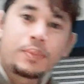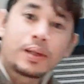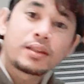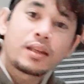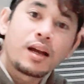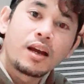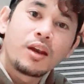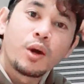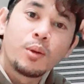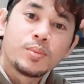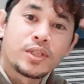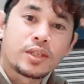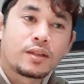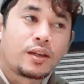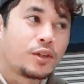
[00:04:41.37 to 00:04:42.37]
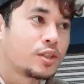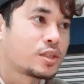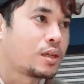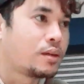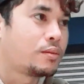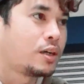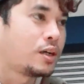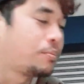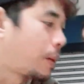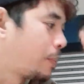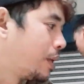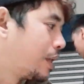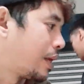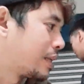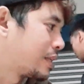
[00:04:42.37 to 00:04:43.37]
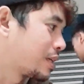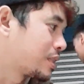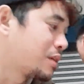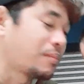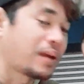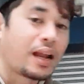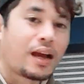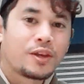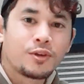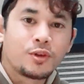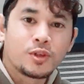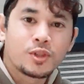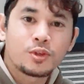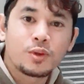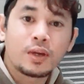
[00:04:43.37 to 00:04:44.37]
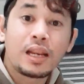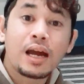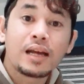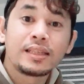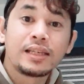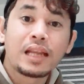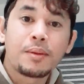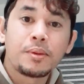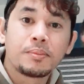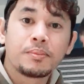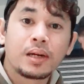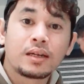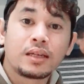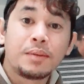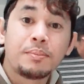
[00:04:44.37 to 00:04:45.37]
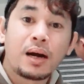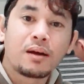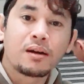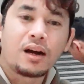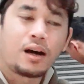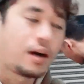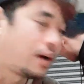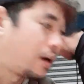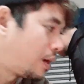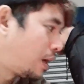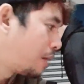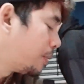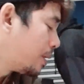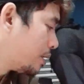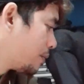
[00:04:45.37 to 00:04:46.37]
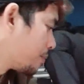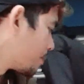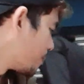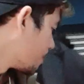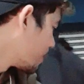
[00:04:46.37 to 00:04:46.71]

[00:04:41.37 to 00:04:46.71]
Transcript: pang tanggal homesick lang yan sa mga pamilya natin kasi malayo. So, kailangan din namin maglibang, uh, I mean,